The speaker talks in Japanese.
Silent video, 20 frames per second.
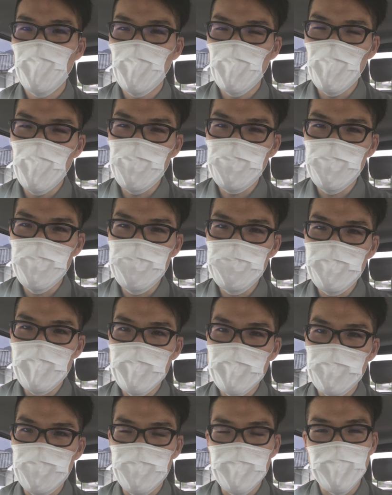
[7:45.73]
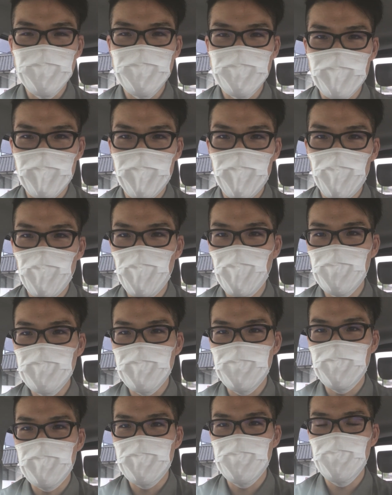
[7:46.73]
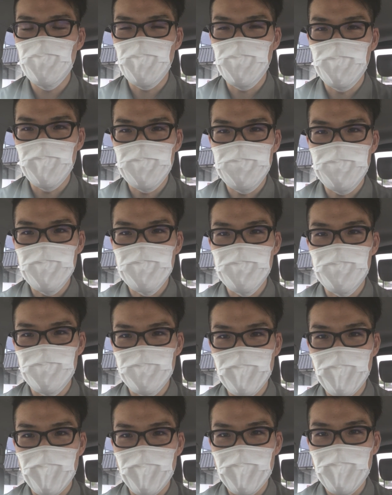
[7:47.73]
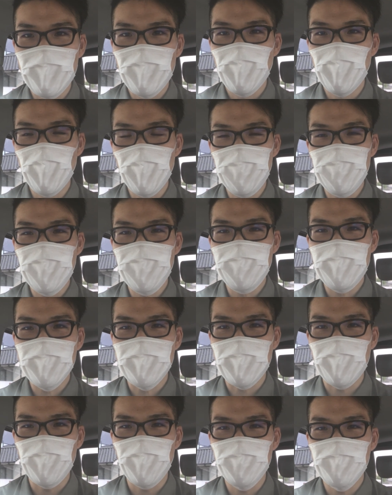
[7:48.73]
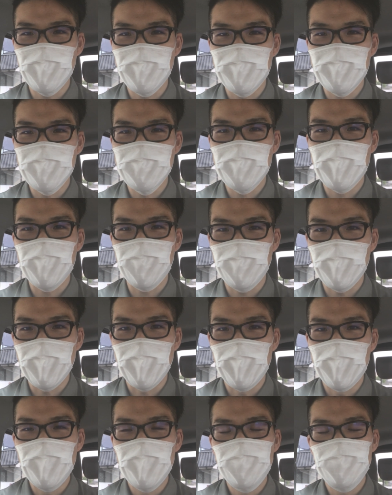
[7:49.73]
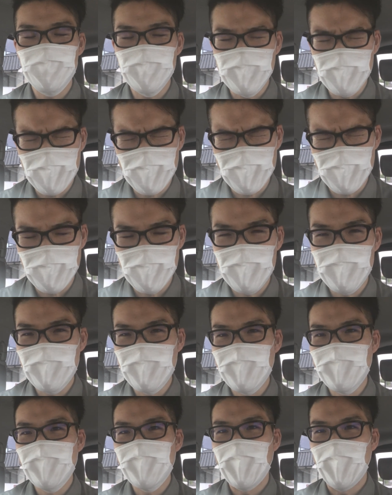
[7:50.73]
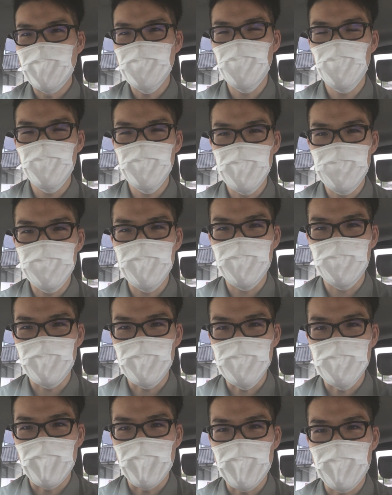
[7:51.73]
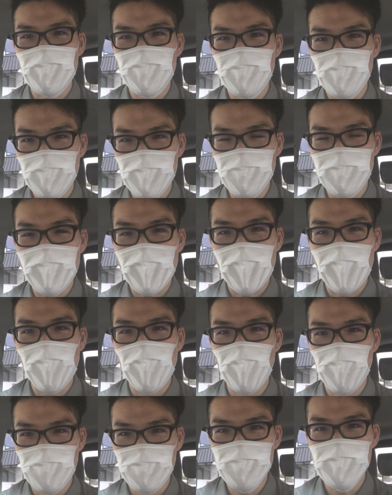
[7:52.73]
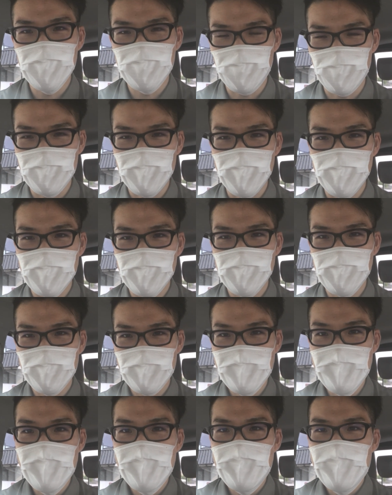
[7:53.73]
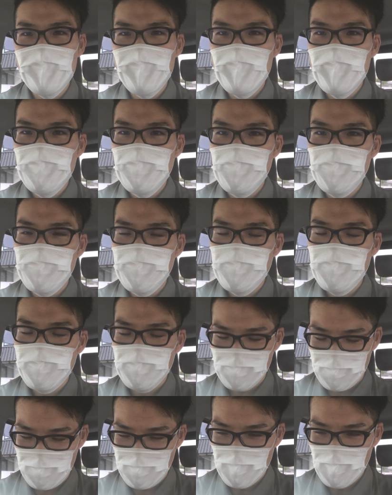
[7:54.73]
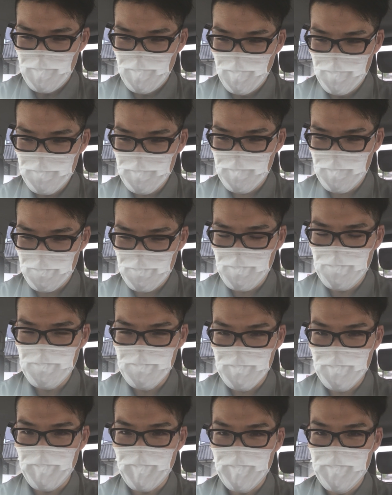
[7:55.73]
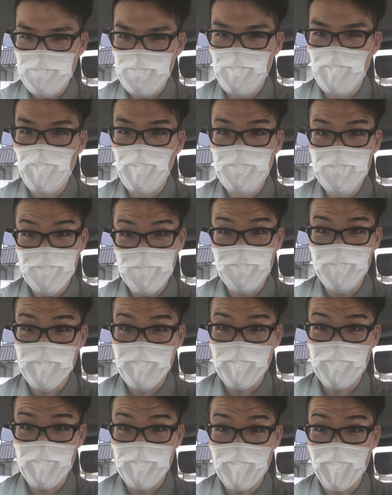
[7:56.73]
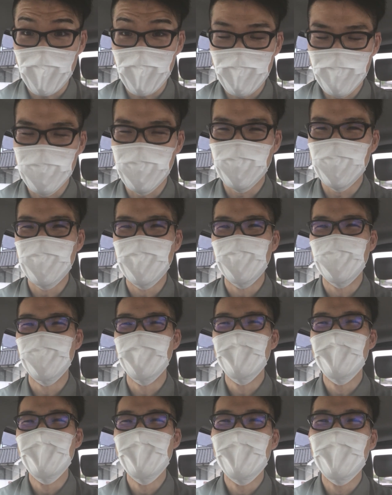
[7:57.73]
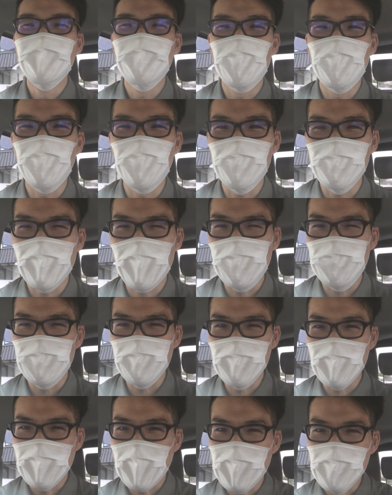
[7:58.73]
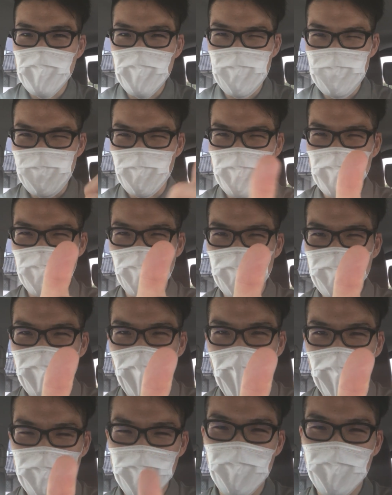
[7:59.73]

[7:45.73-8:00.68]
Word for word: オープンベータも確か行われると思いますので、オープンベータが行われた際は、ぜひ遊んでみてください。これは面白いです。うん、本当に面白い。もう面白いしか言えない。ということで、みんなでアッセンブルしようぜ